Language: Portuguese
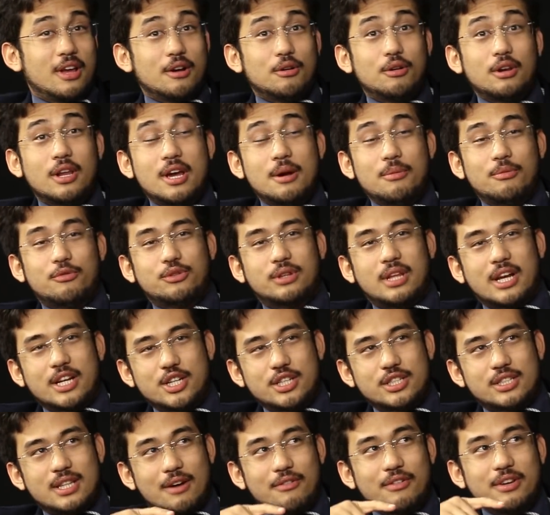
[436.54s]
eu lembro, a
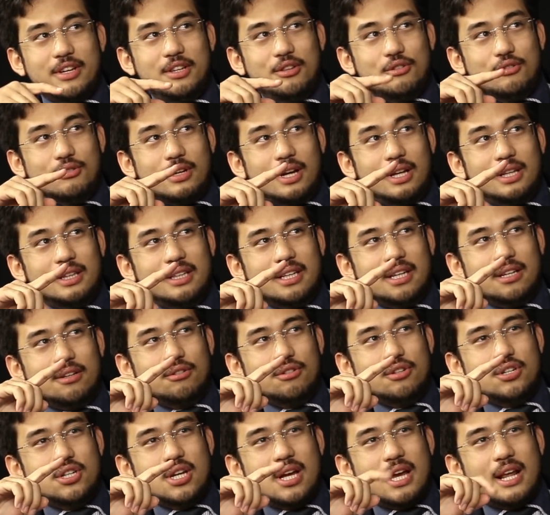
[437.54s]
gente tava indo,
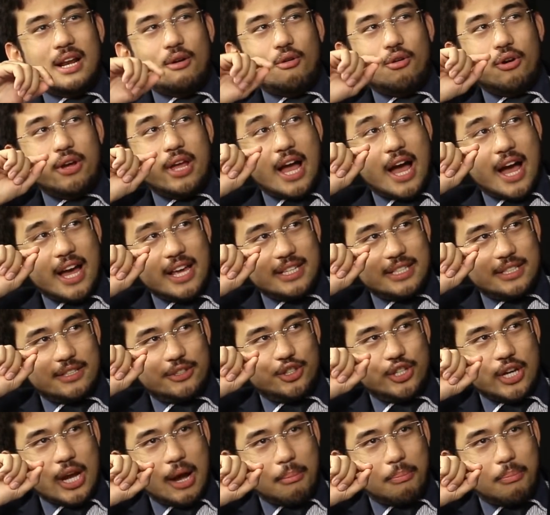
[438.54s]
andando de, era
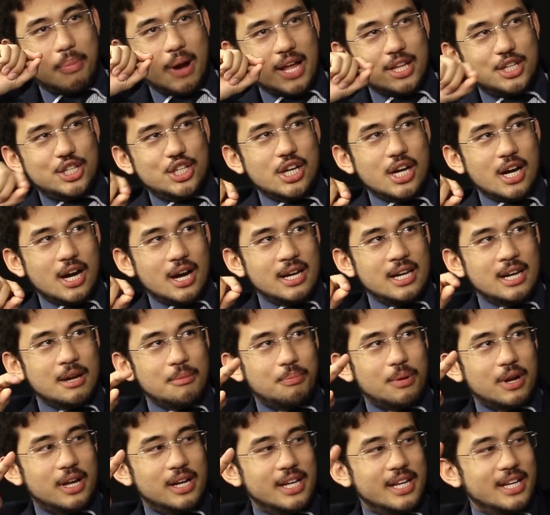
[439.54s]
Goiás, de
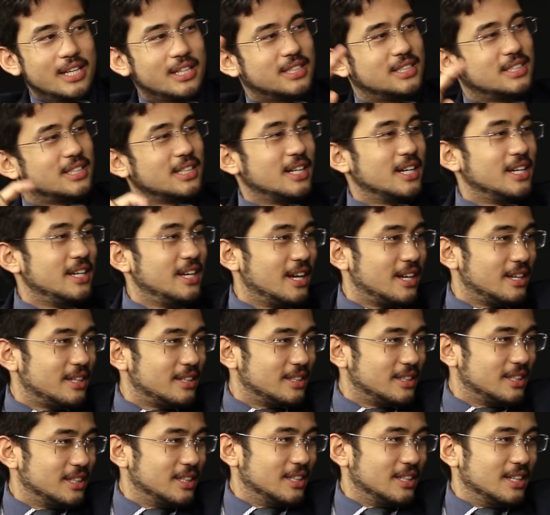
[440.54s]
Abadiânia pra Lexânia.
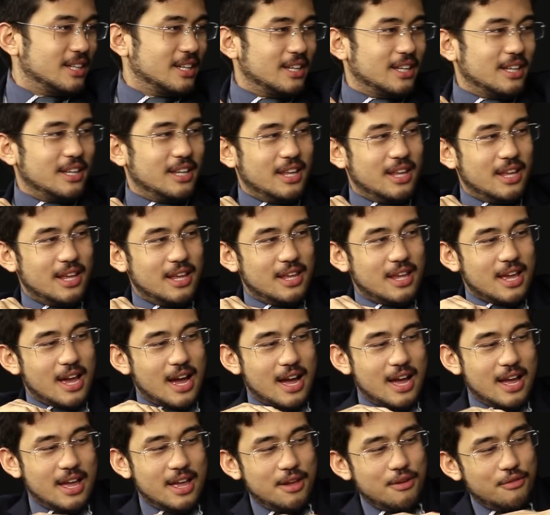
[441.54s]
E
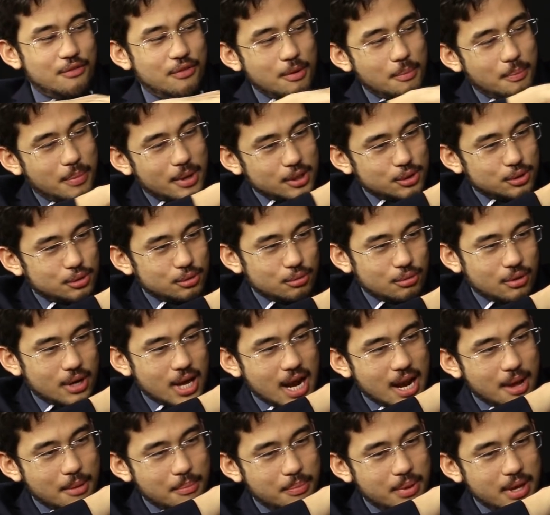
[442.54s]
aí passou um
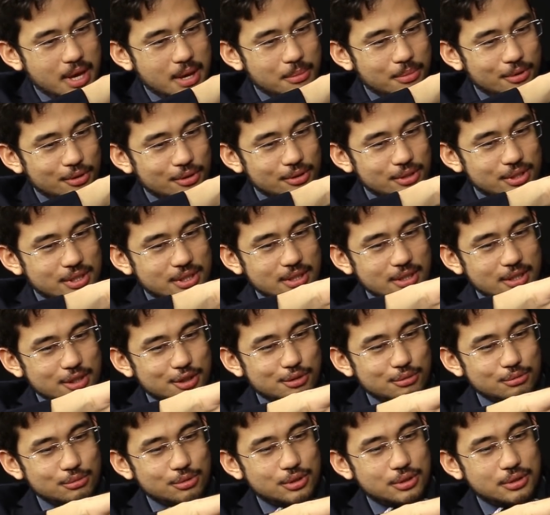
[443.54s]
cara bêbado, assim,
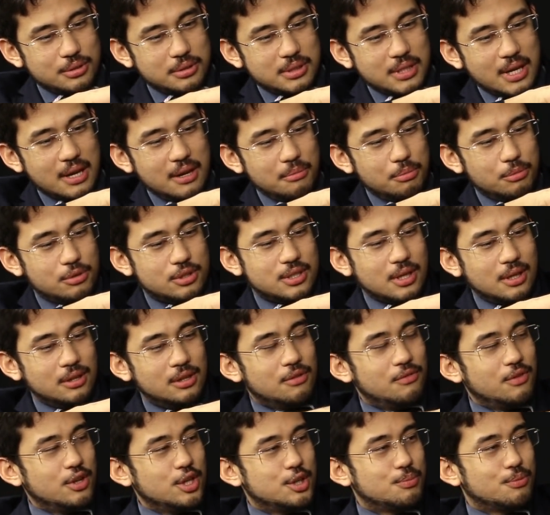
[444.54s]
acho que uns 100,
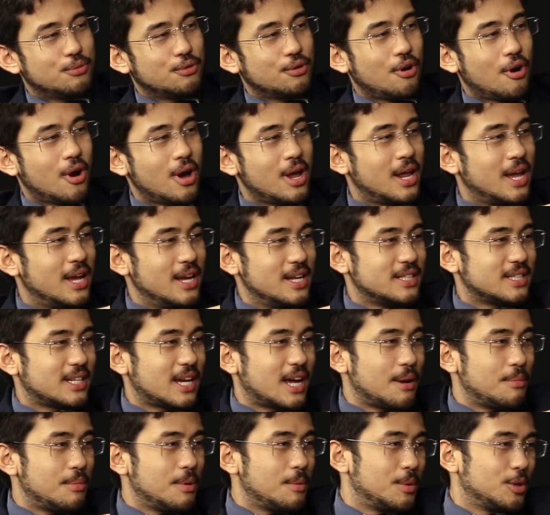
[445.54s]
120 por hora. Esse
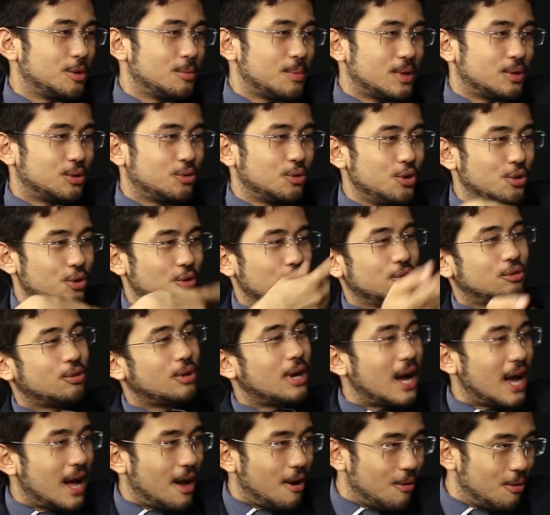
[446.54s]
cara bêbado bateu em
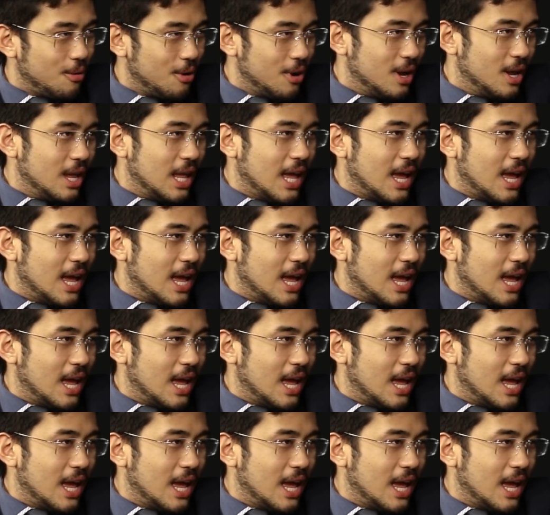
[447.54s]
outro carro.